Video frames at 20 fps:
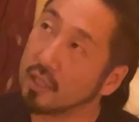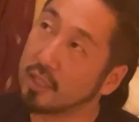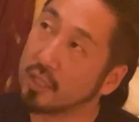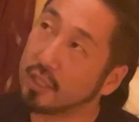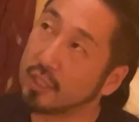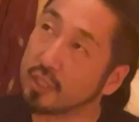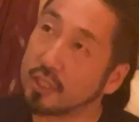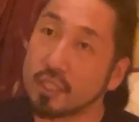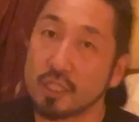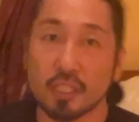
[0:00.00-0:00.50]

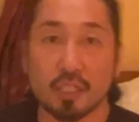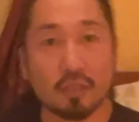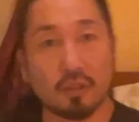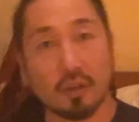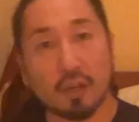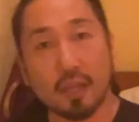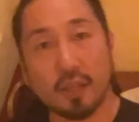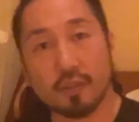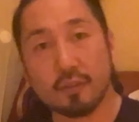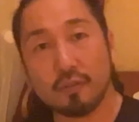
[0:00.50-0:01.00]
7時と
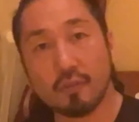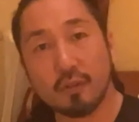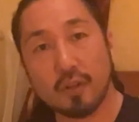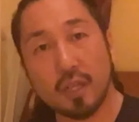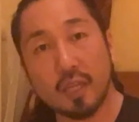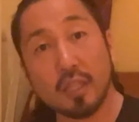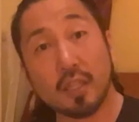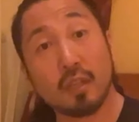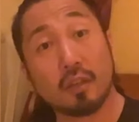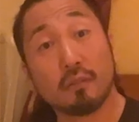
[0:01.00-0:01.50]
かそこら
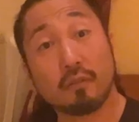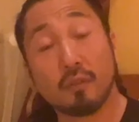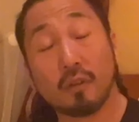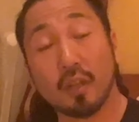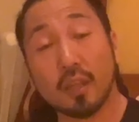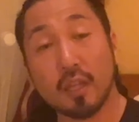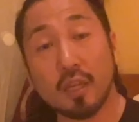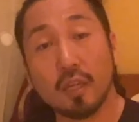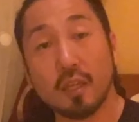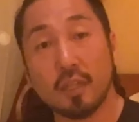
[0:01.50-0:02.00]
辺になるの
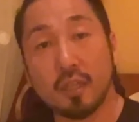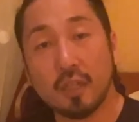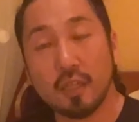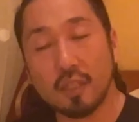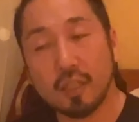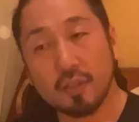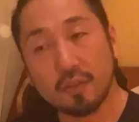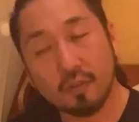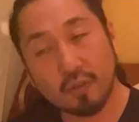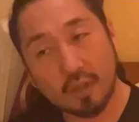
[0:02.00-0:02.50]
かな
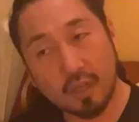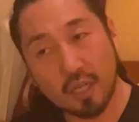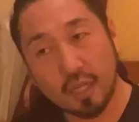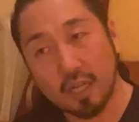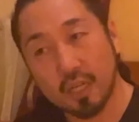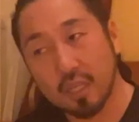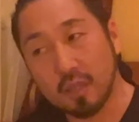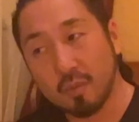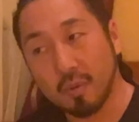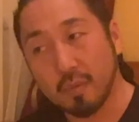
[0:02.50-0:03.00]
でそっか
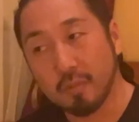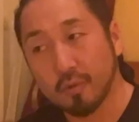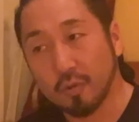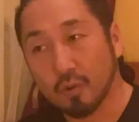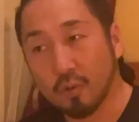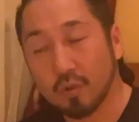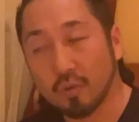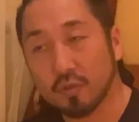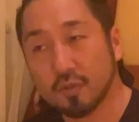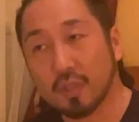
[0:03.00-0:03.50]
らリビウの
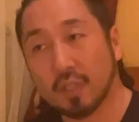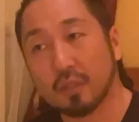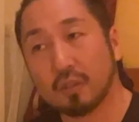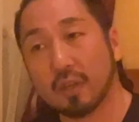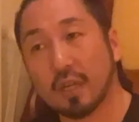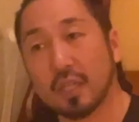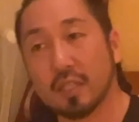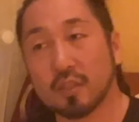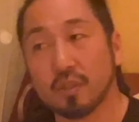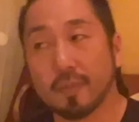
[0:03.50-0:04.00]
コンサート
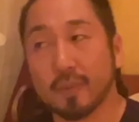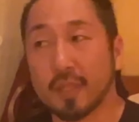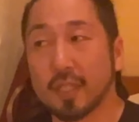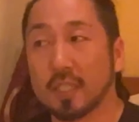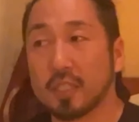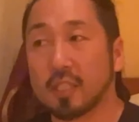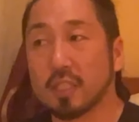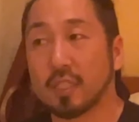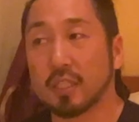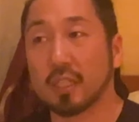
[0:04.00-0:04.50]
会場まで
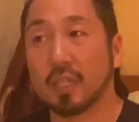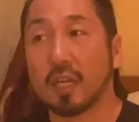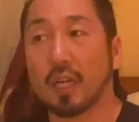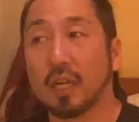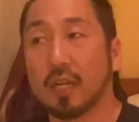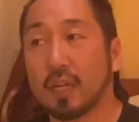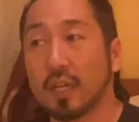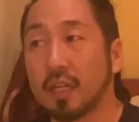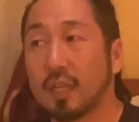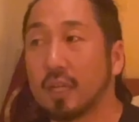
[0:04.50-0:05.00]
1時
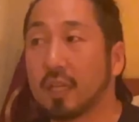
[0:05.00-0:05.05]
間